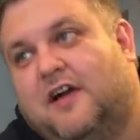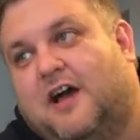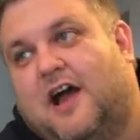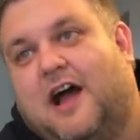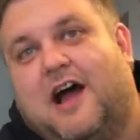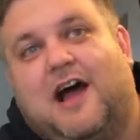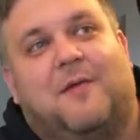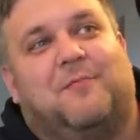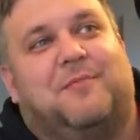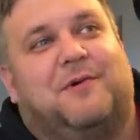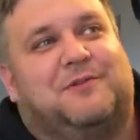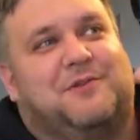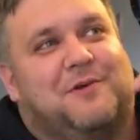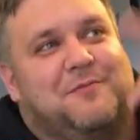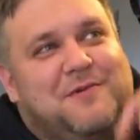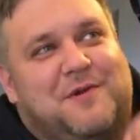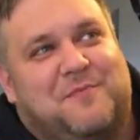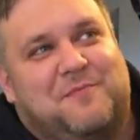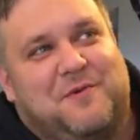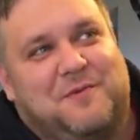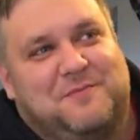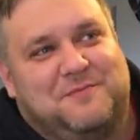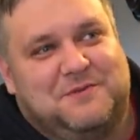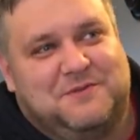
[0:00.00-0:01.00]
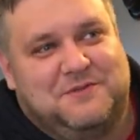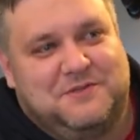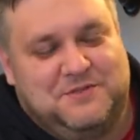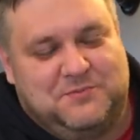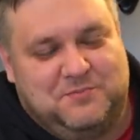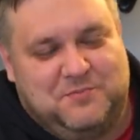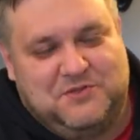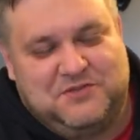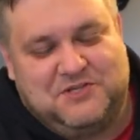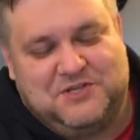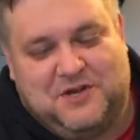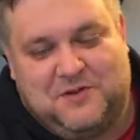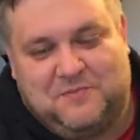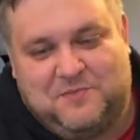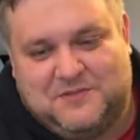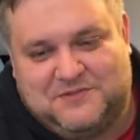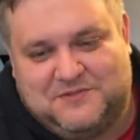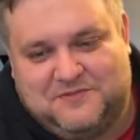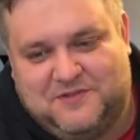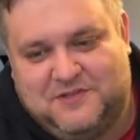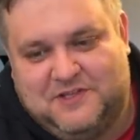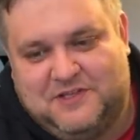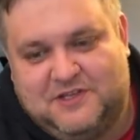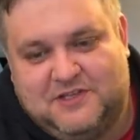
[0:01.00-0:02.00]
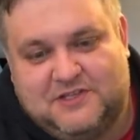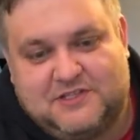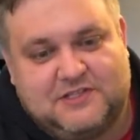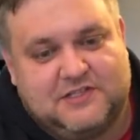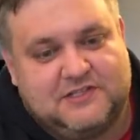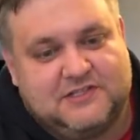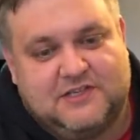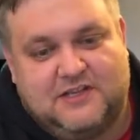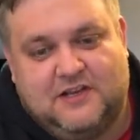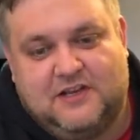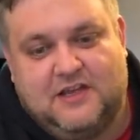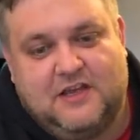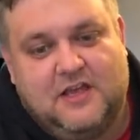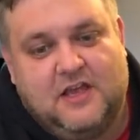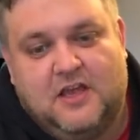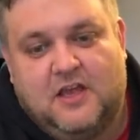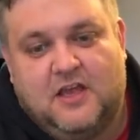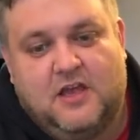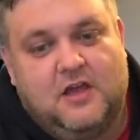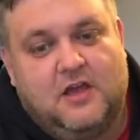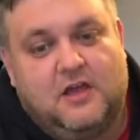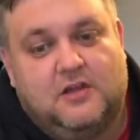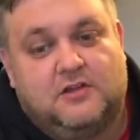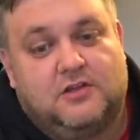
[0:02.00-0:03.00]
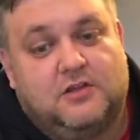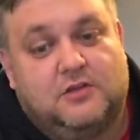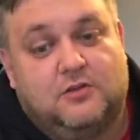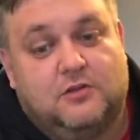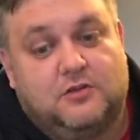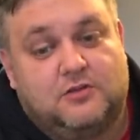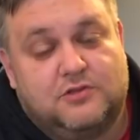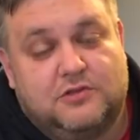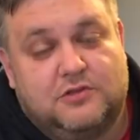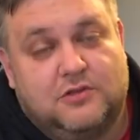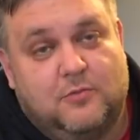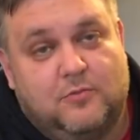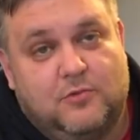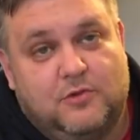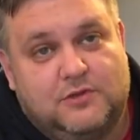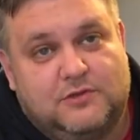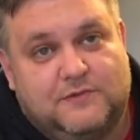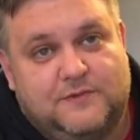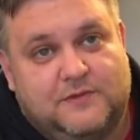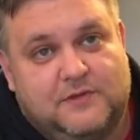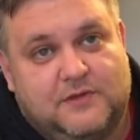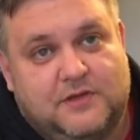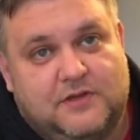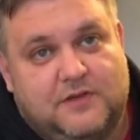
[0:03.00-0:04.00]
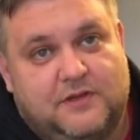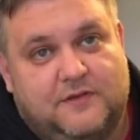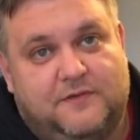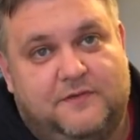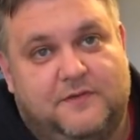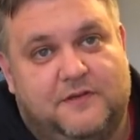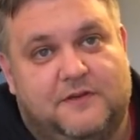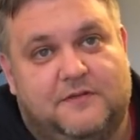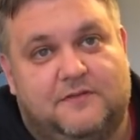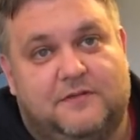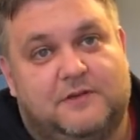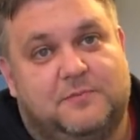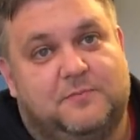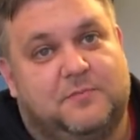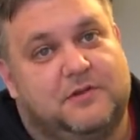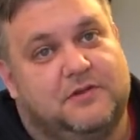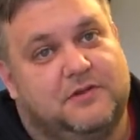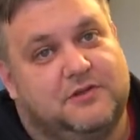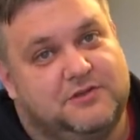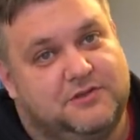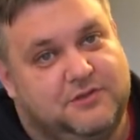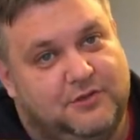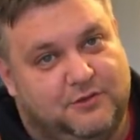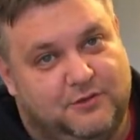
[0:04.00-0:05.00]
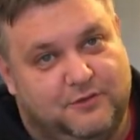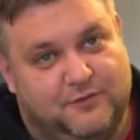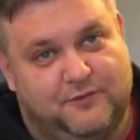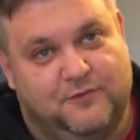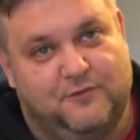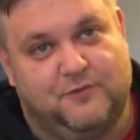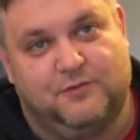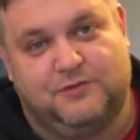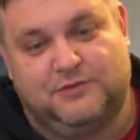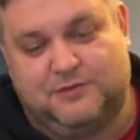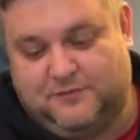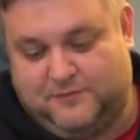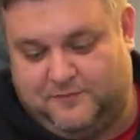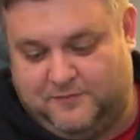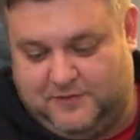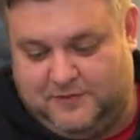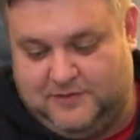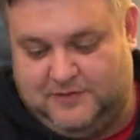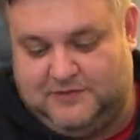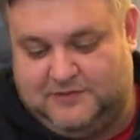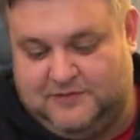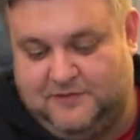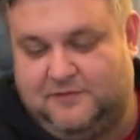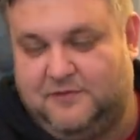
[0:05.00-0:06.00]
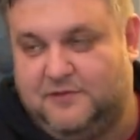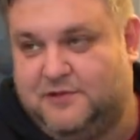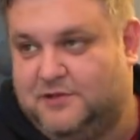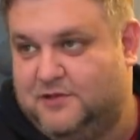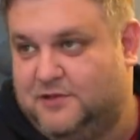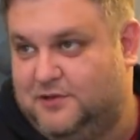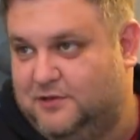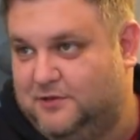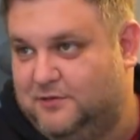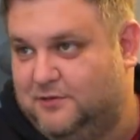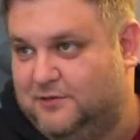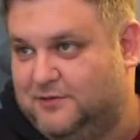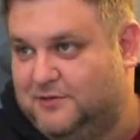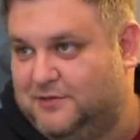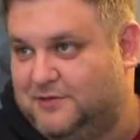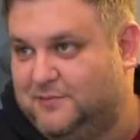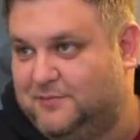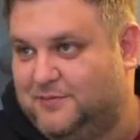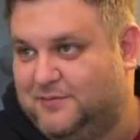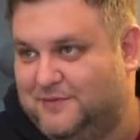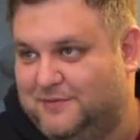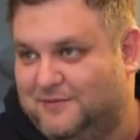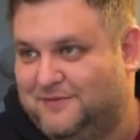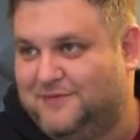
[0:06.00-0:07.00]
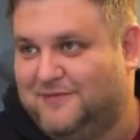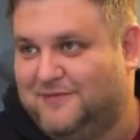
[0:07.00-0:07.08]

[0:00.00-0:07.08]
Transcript: А, потом я помню, диспетчера позвонили, сказали, ты должен нам ее сфотографировать, положи ее в кузов и завяжи ее, типа.